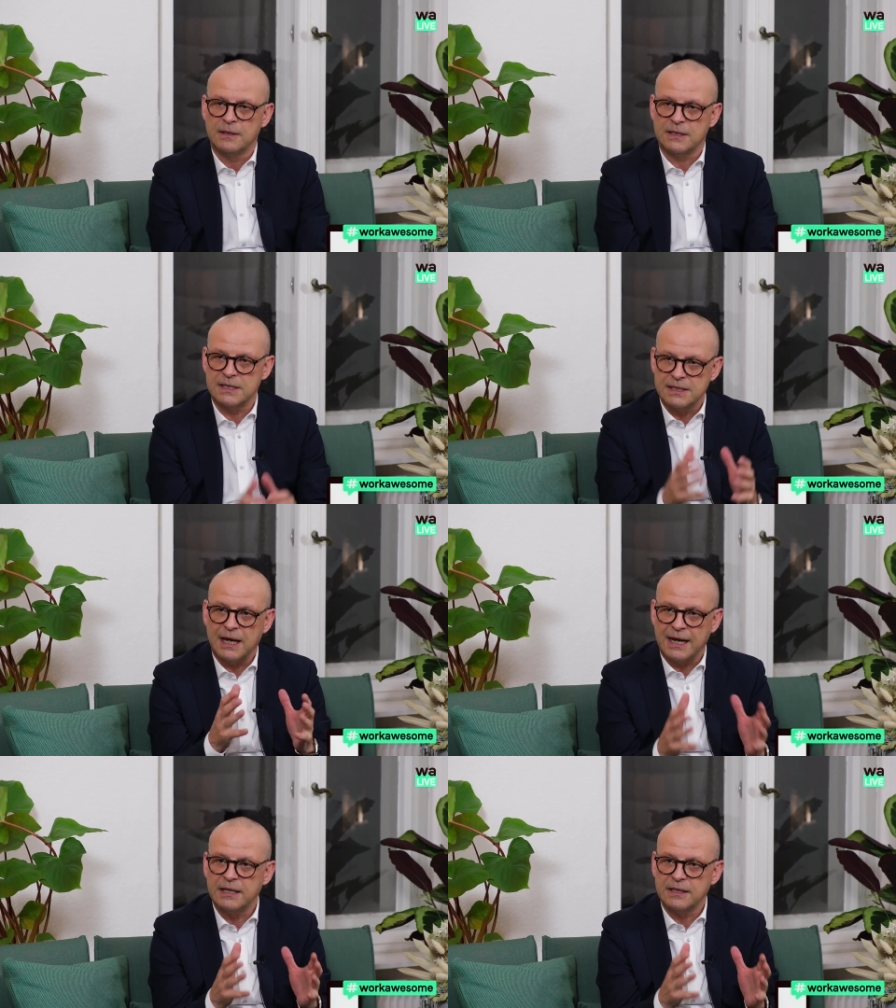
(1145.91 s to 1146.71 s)
Das ist
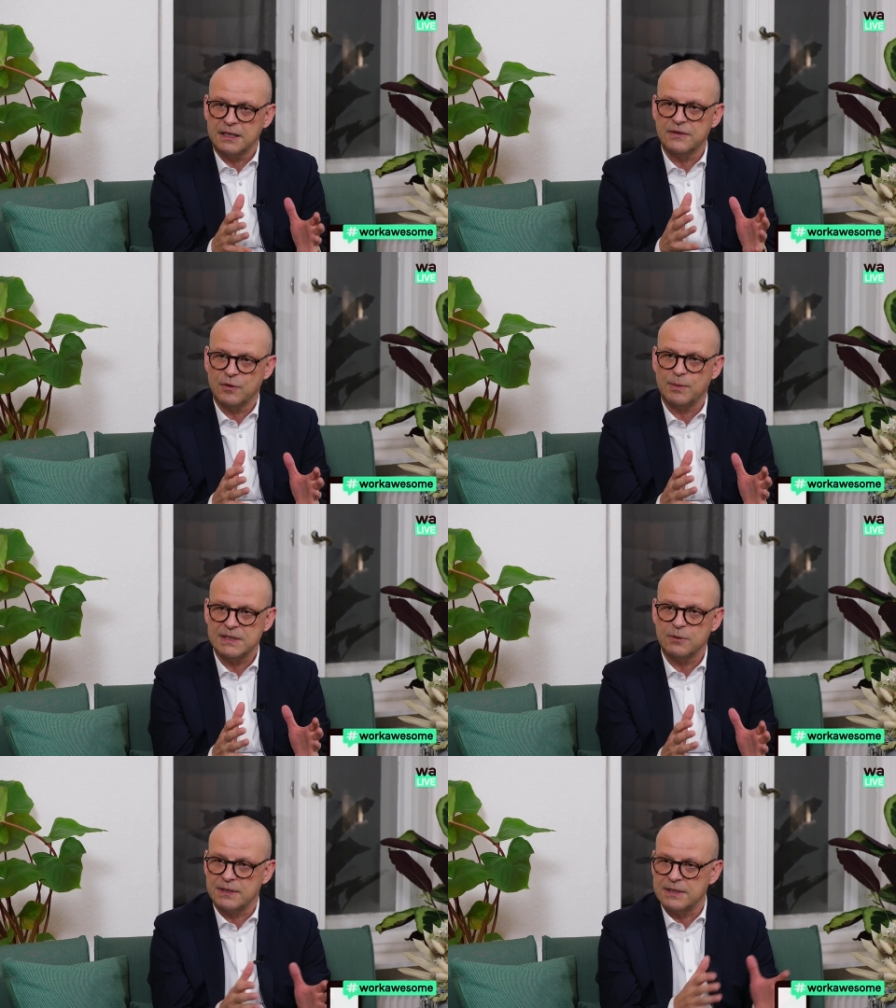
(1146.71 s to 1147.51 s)
die eine
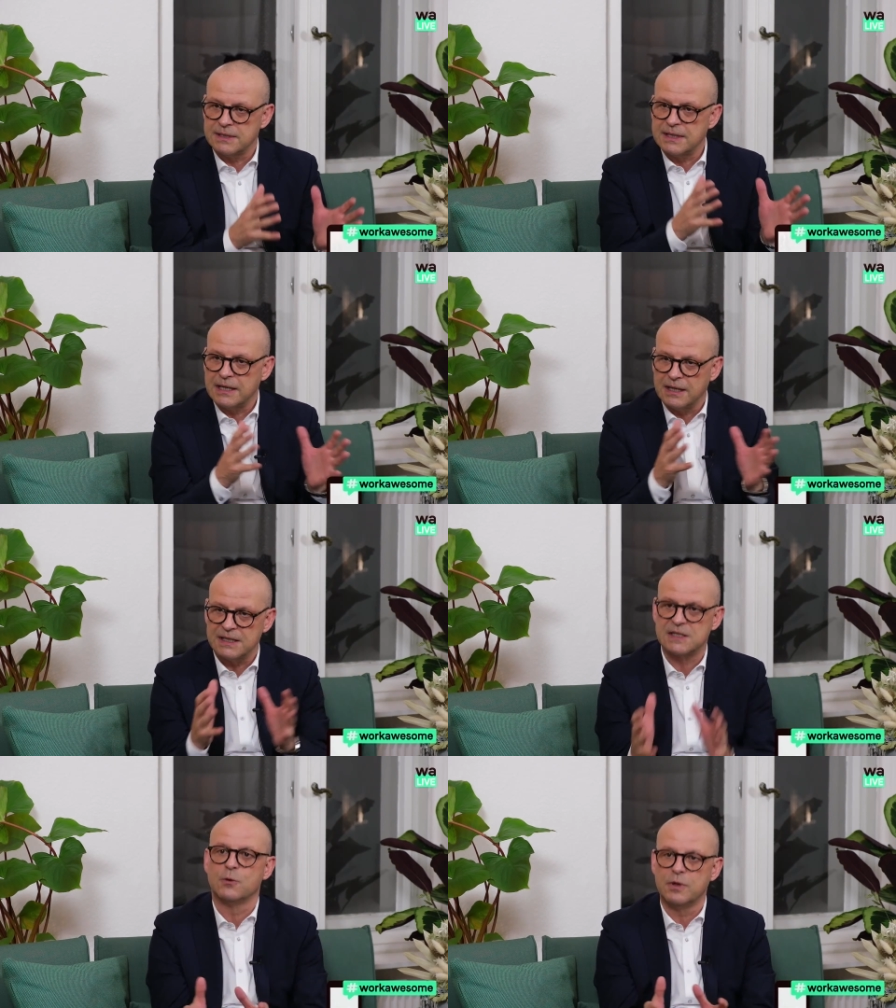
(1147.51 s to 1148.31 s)
Transformation, also das
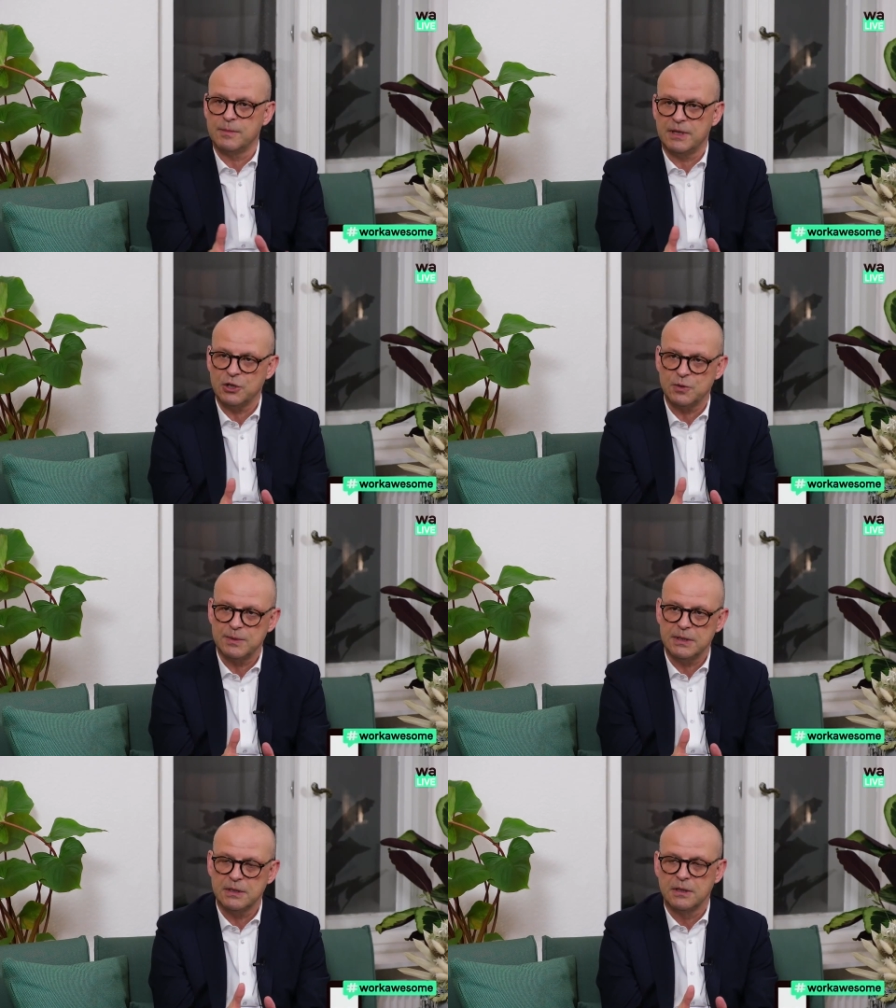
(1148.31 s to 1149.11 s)
Generationenmanagement.